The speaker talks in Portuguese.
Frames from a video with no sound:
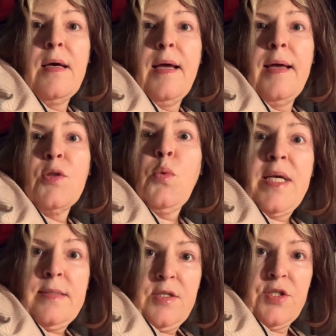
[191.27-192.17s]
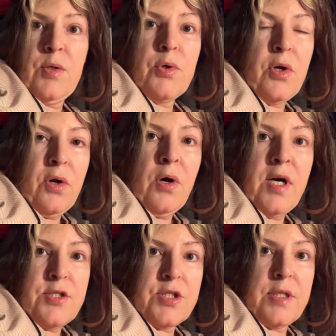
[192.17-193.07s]
é, doenças
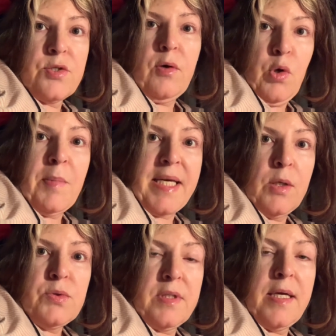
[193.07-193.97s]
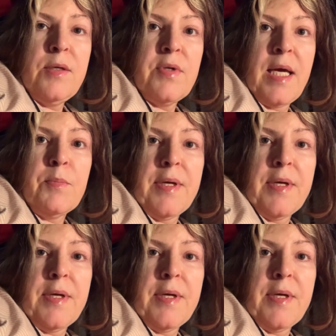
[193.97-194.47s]
neurológicas, como a que eu tenho, que é,